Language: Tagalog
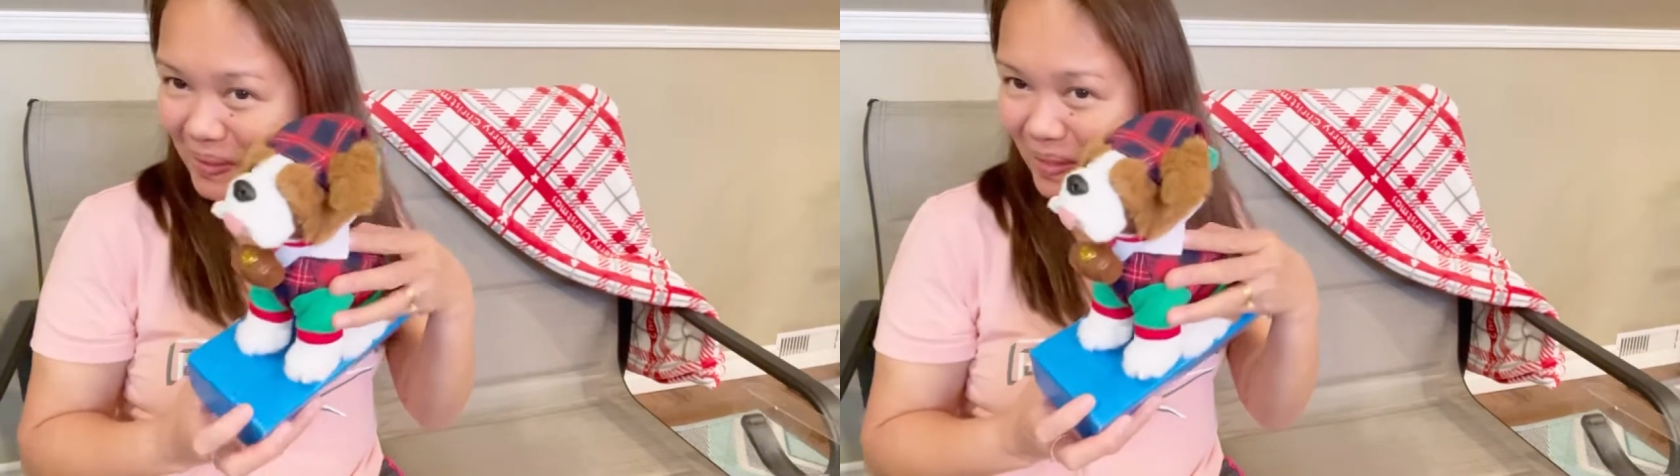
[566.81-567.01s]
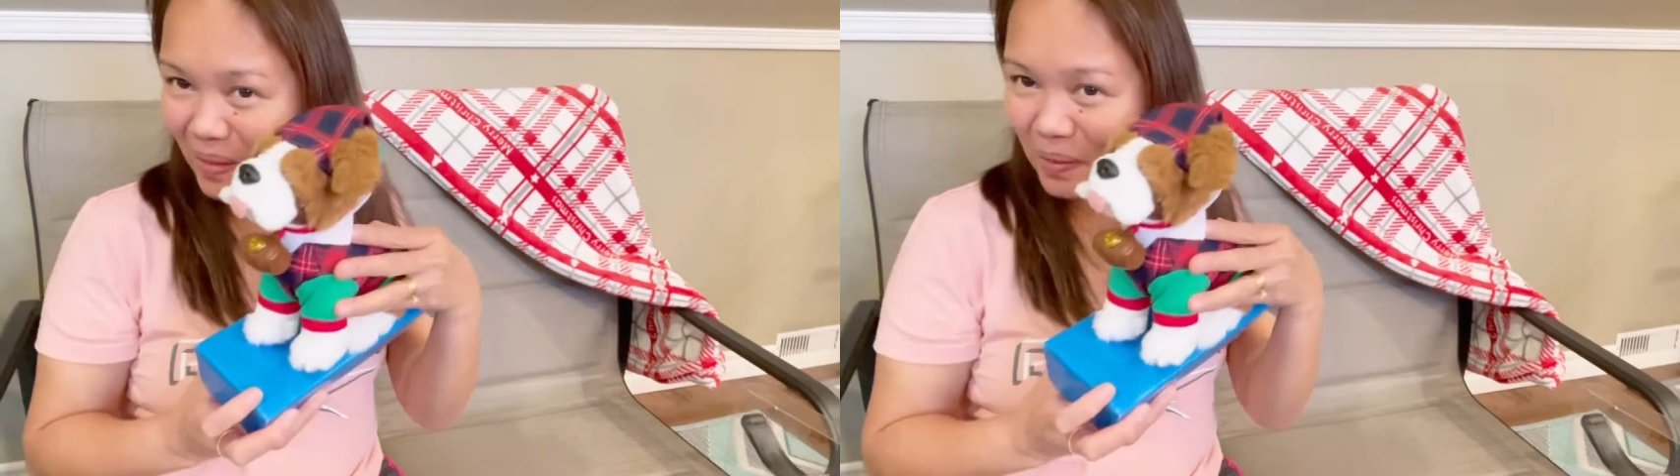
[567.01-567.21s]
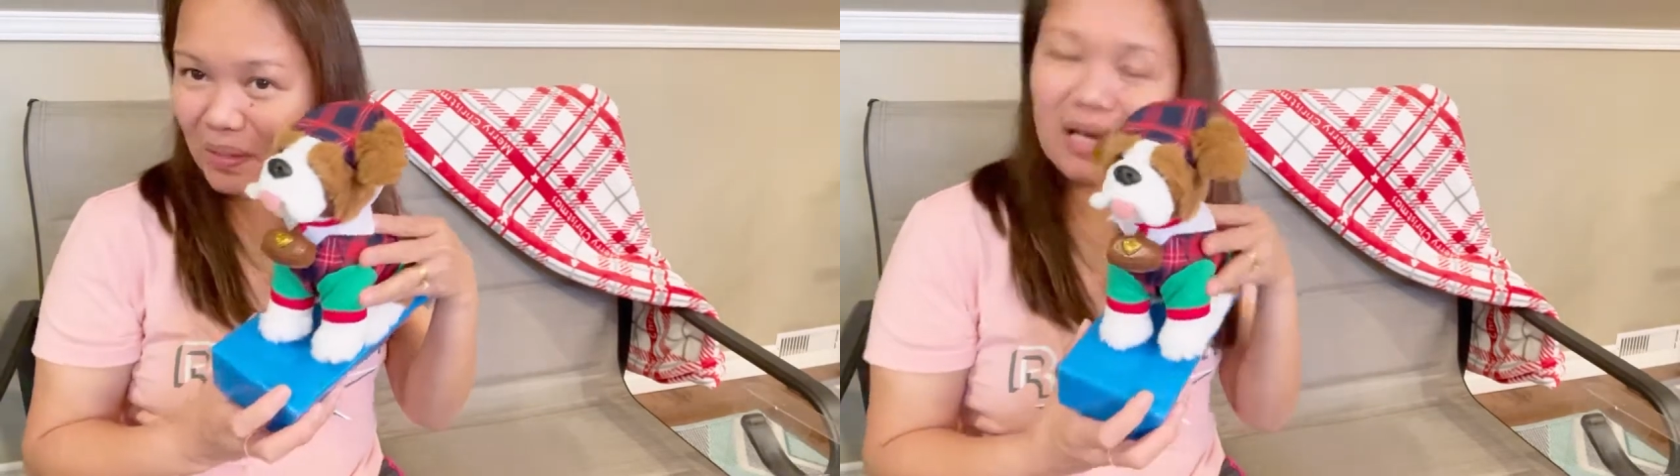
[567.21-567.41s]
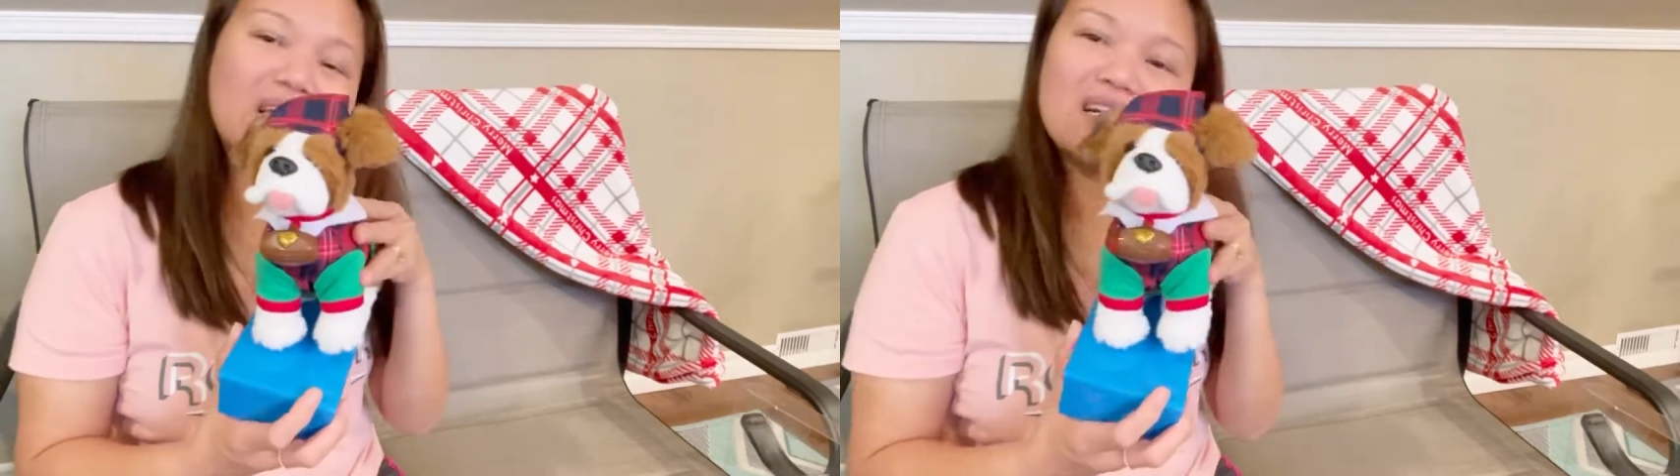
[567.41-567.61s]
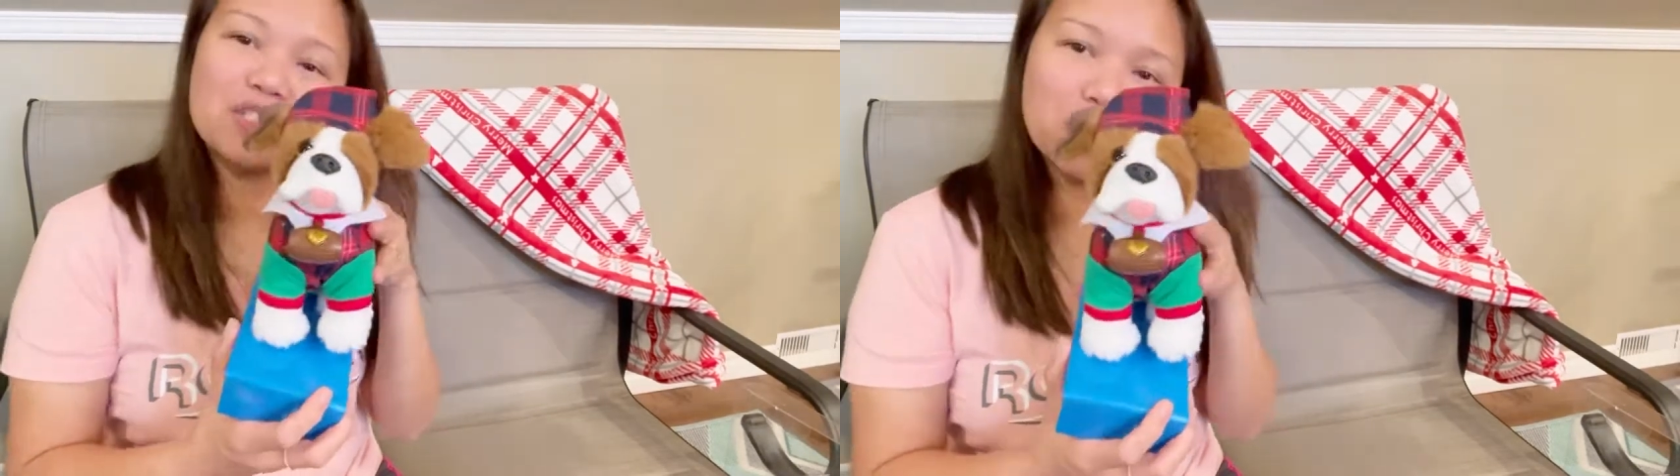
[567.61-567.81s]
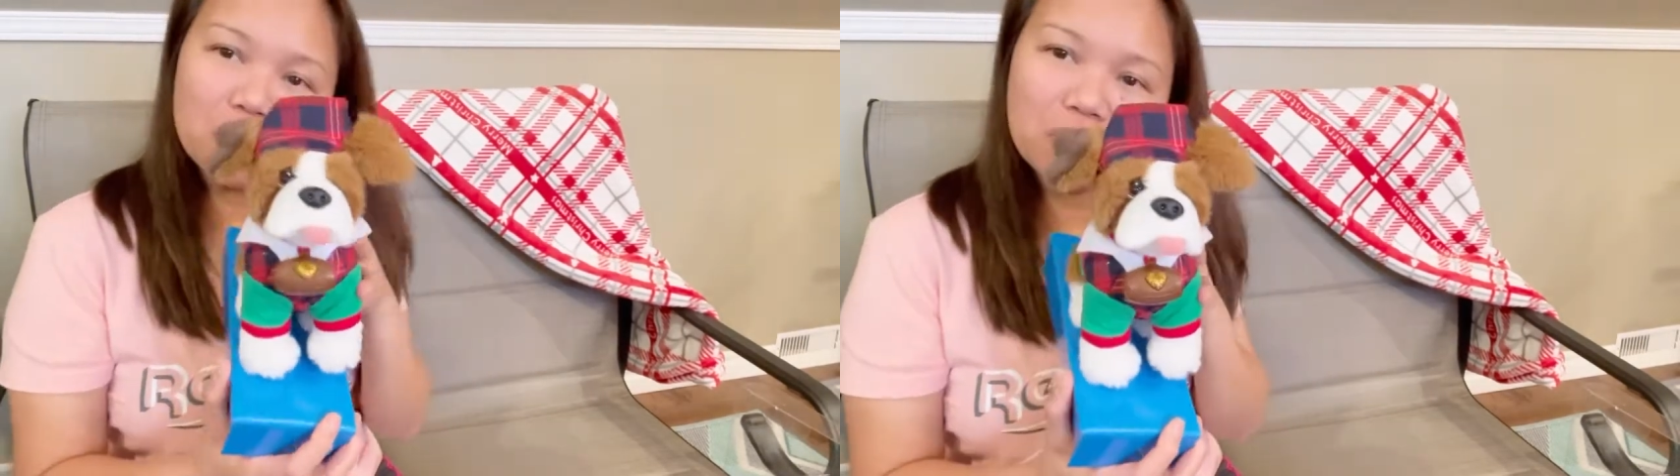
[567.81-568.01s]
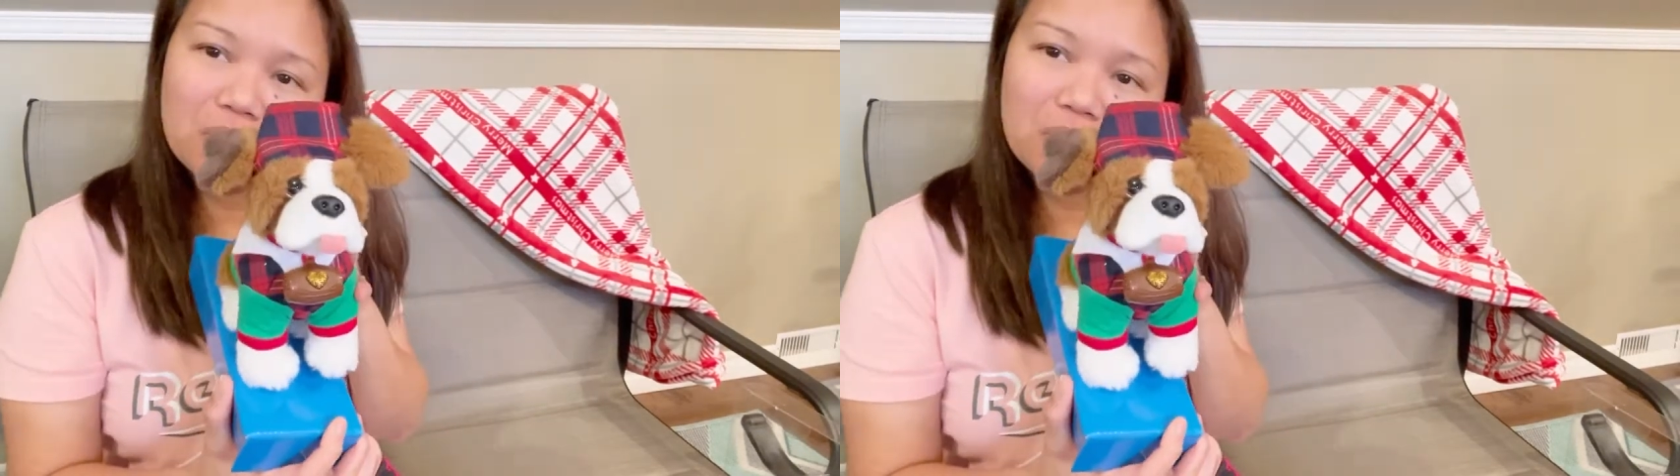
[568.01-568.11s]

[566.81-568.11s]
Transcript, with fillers: Look. And I'll show you